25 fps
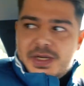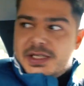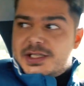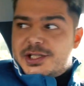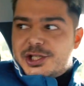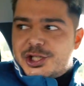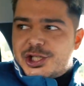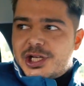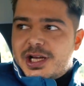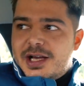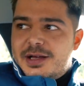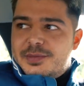Manche
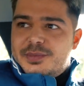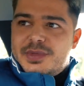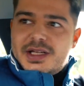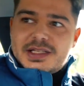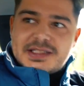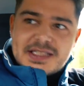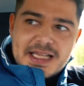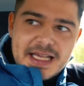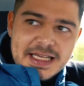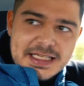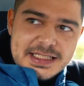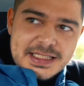schreiben
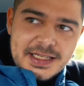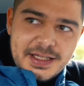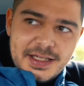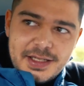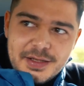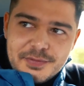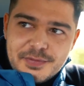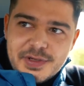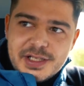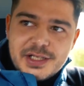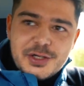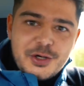jetzt extra
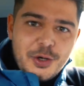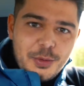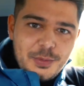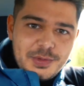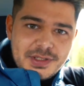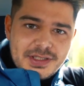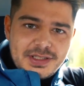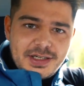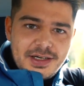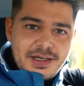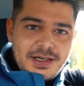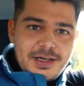irgendwelche
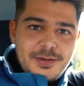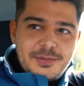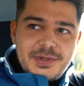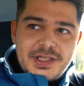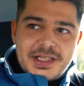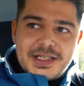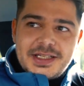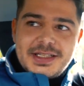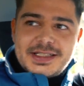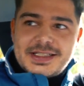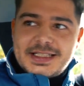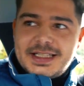Kommentare, habe
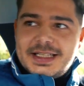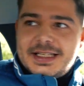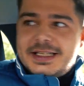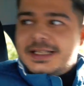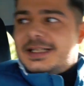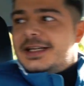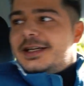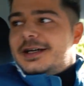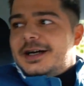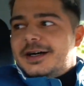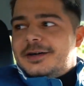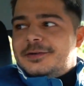ich gesehen.
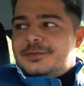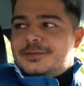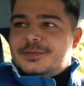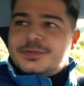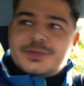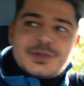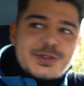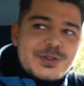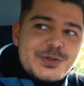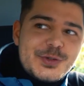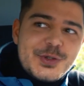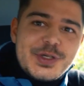Ja,
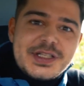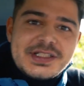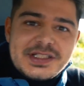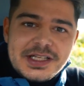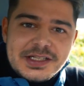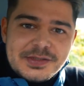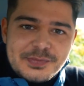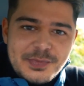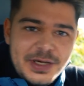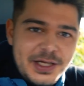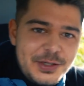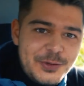so ist
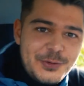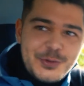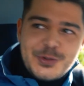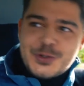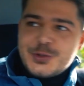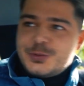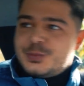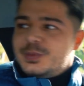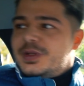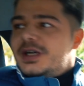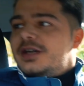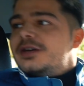das bei
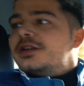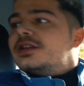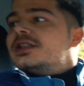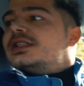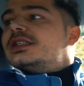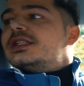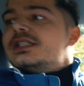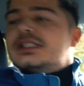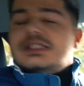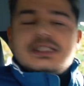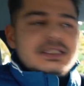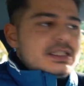YouTube, ne?
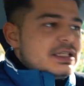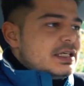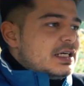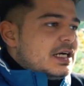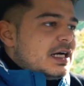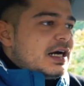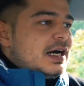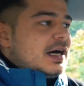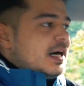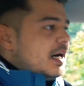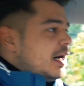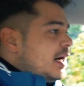
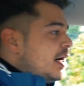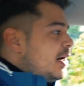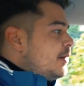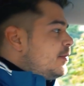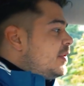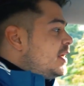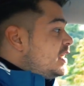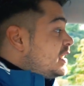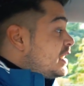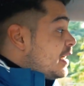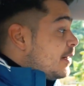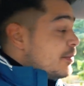
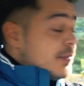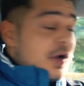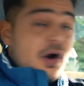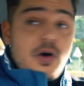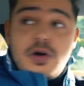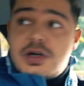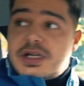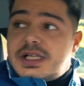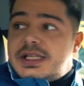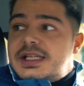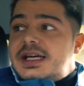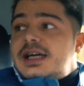Aber ich habe mir
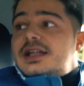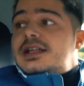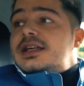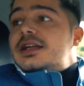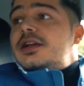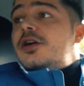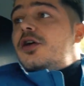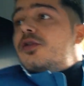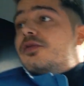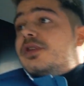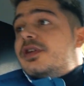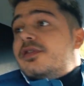auch gedacht,
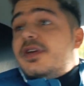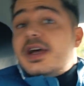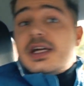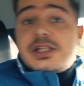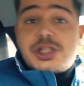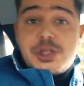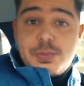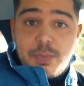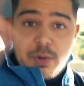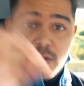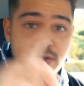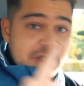genau, wir werden
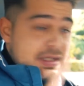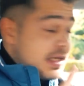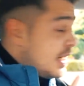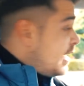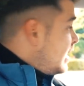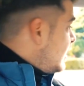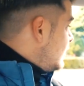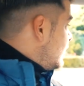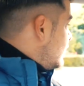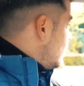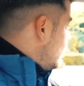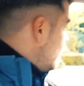
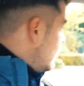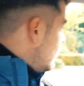spontan,